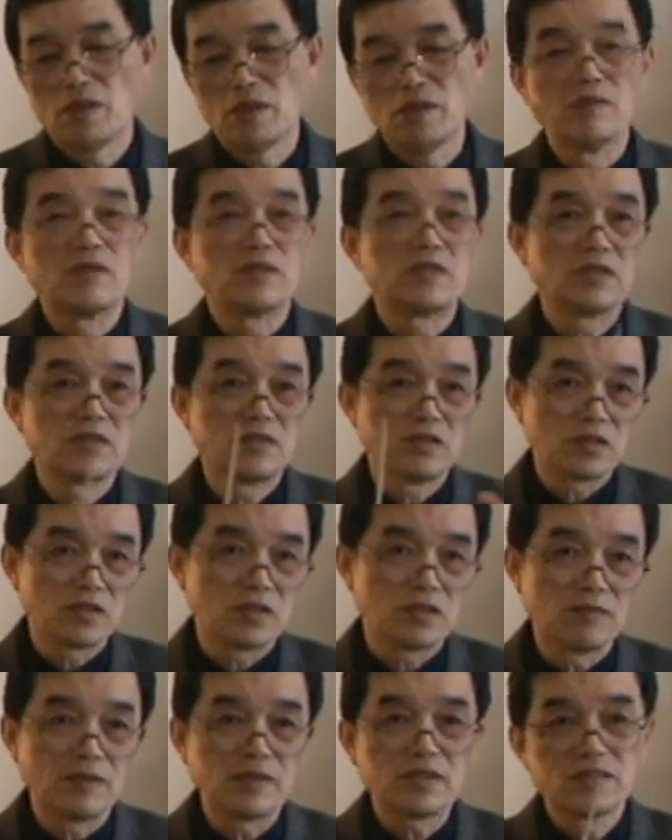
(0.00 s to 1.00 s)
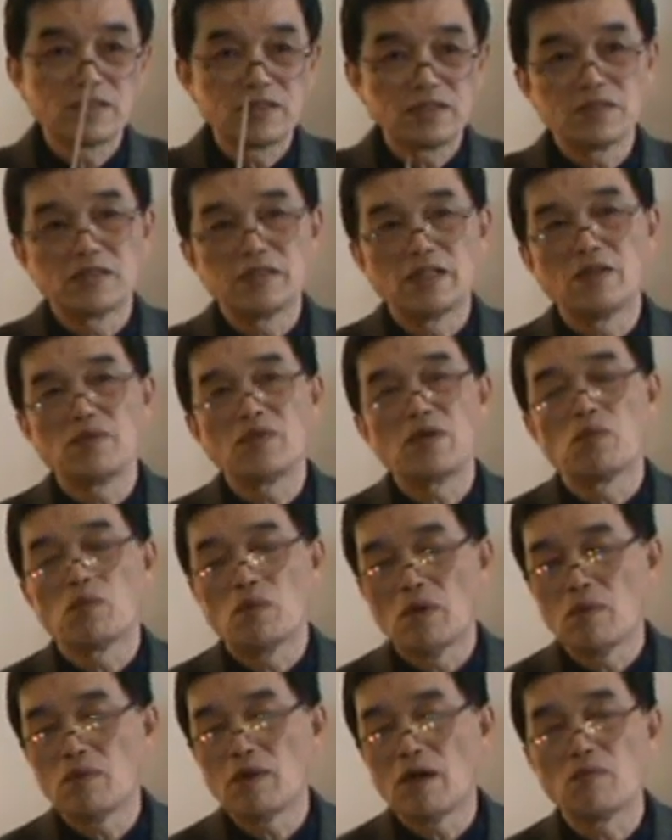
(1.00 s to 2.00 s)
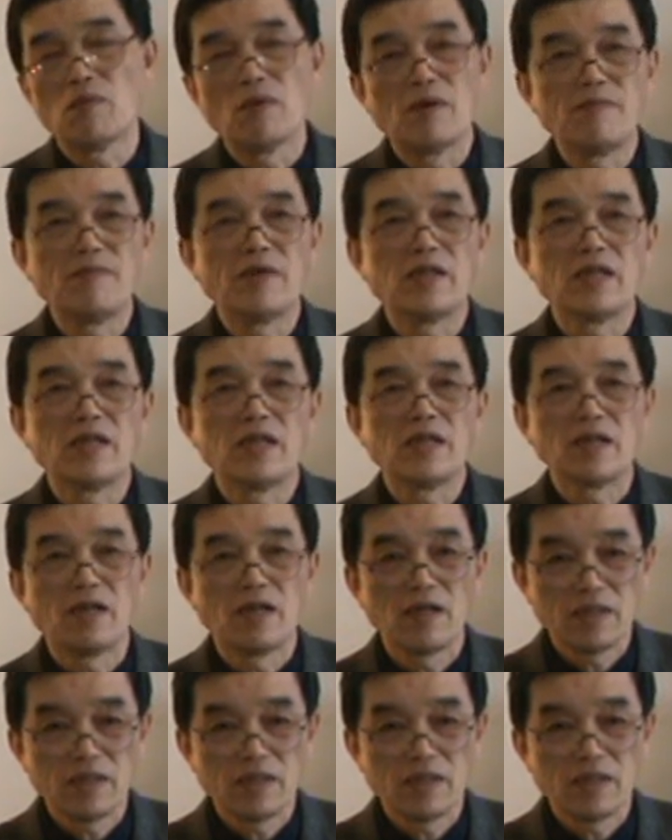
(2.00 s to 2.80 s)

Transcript: 那么这就是什么？这就是人类文化文明的